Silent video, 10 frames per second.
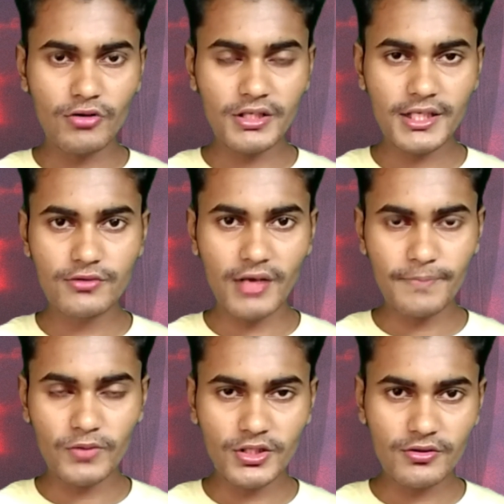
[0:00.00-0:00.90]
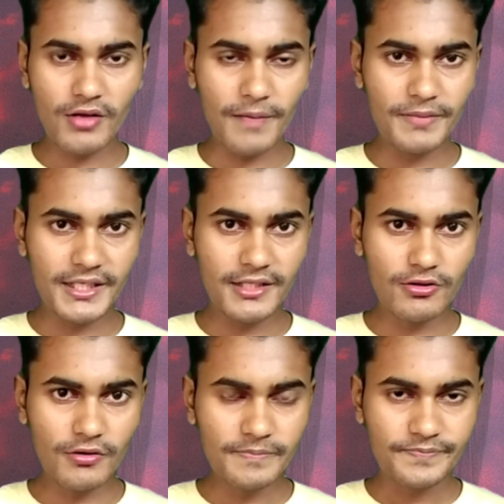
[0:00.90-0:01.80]
দশে জুলাই পর্যন্ত আপনি
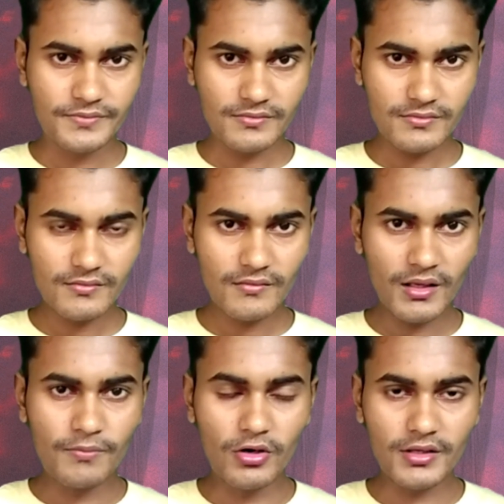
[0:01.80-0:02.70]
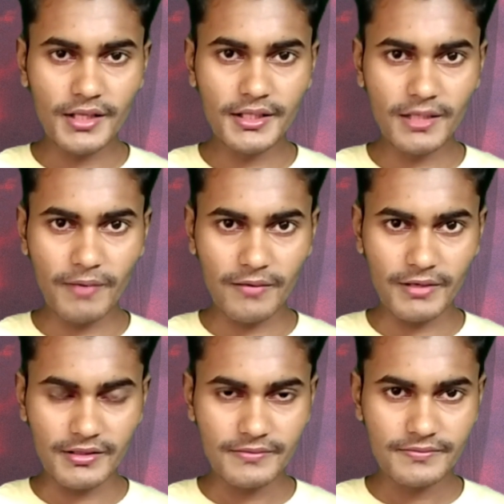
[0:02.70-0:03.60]
কিন্তু ভোটটা দিতে
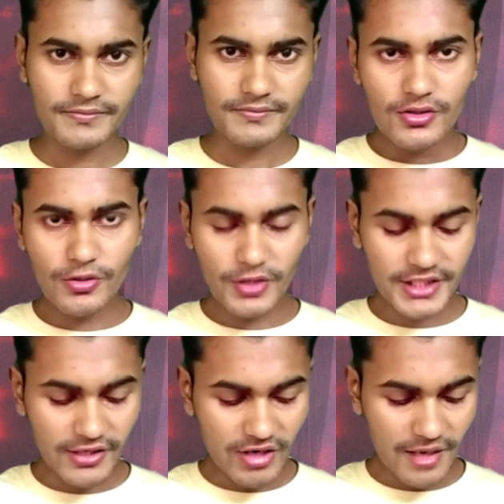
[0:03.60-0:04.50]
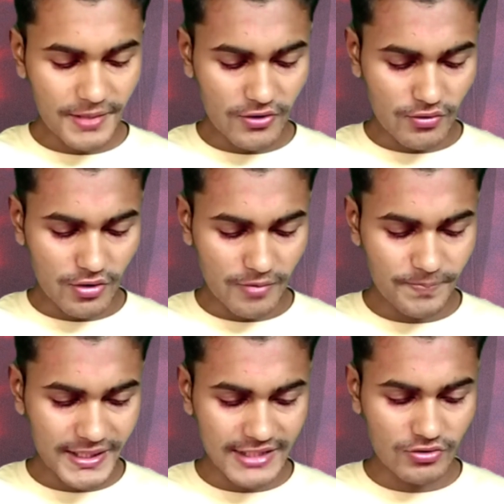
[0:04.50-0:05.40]
পারবেন তো এখন আমি হোম
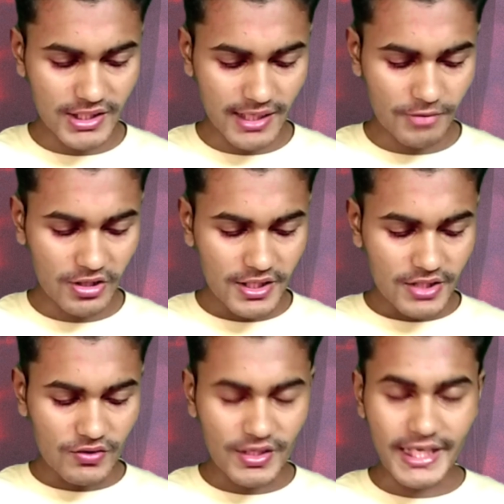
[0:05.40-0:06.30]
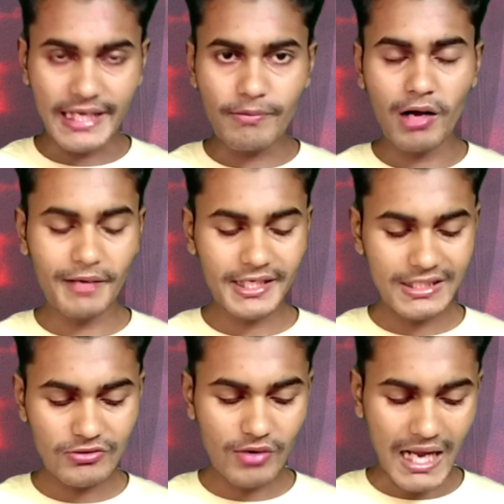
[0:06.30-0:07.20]
পেজে চলে যাব তো এভাবে
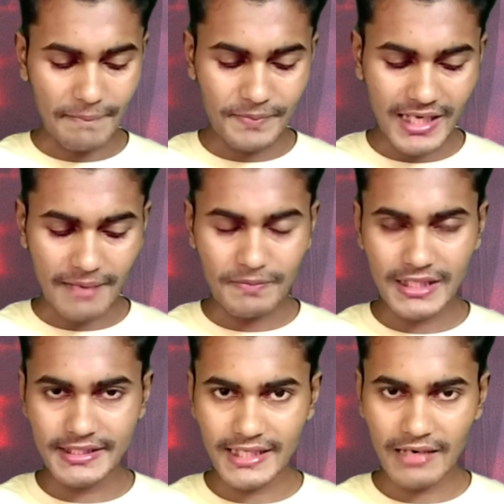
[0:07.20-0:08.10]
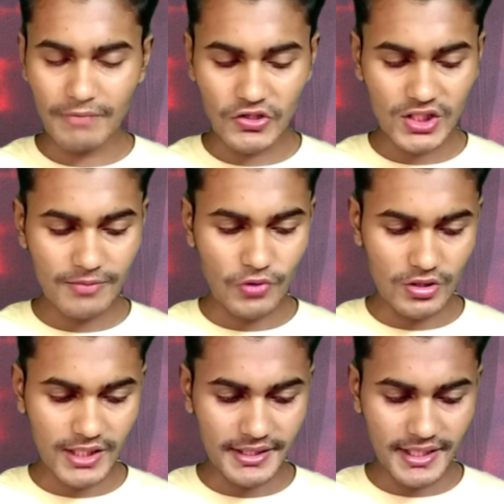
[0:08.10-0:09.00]
কিন্তু আপনি আপনার জেলার মানুষকে
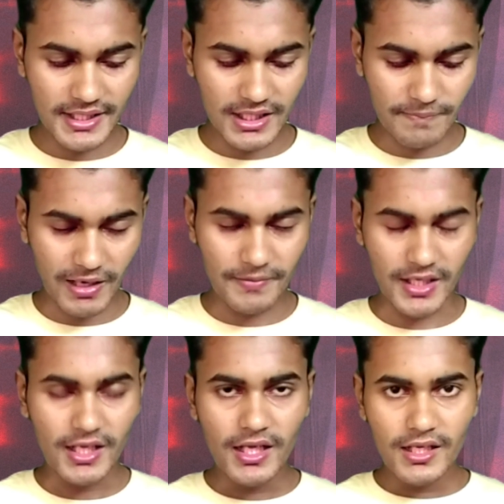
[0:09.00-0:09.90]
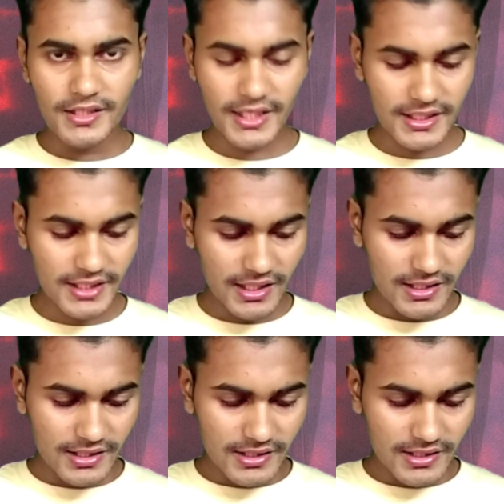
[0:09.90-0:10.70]
ভোটটা দিয়ে দিতে পারবেন ঠিক আছে